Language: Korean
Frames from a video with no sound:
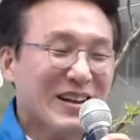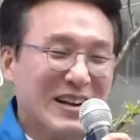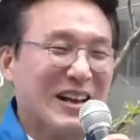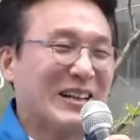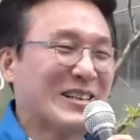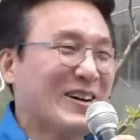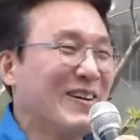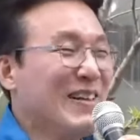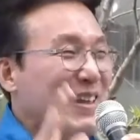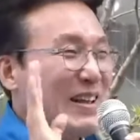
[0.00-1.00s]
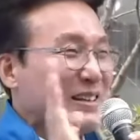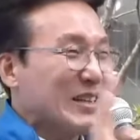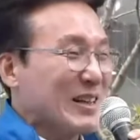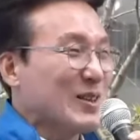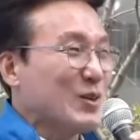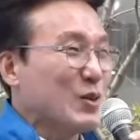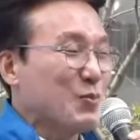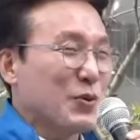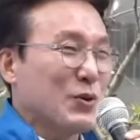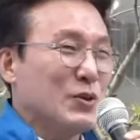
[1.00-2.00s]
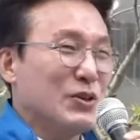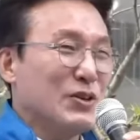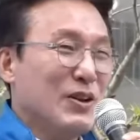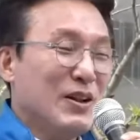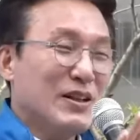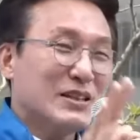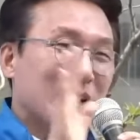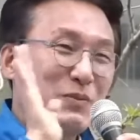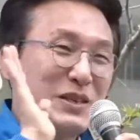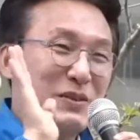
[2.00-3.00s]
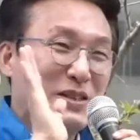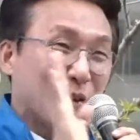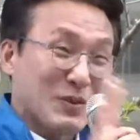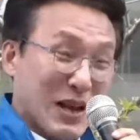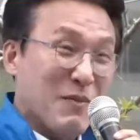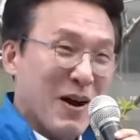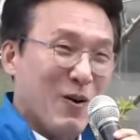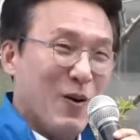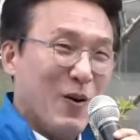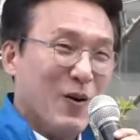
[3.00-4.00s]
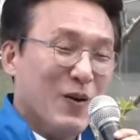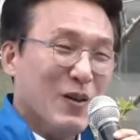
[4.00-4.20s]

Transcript: 그래서 사전투표율 31.3하고